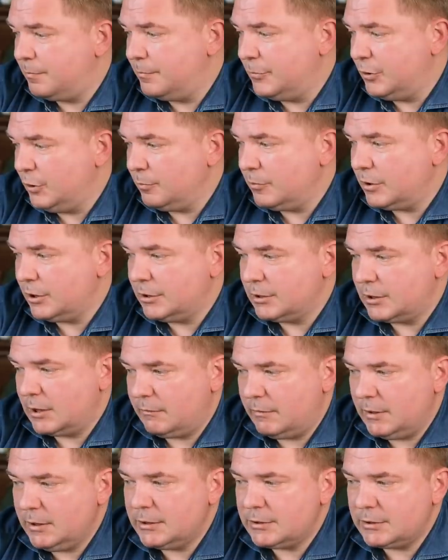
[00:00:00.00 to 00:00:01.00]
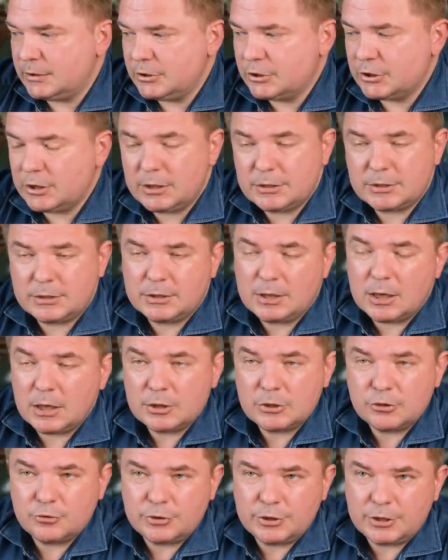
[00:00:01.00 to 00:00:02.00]
Объем кредитования снижается, да,
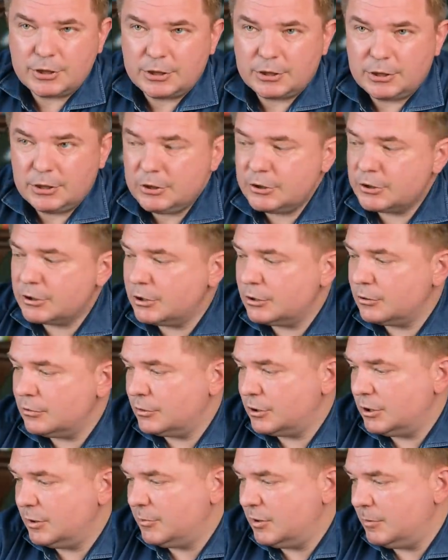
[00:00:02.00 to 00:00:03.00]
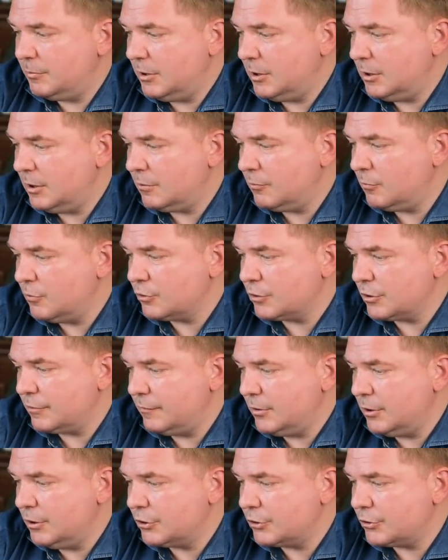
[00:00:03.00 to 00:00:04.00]
еще не критически, но тем не менее можно видеть,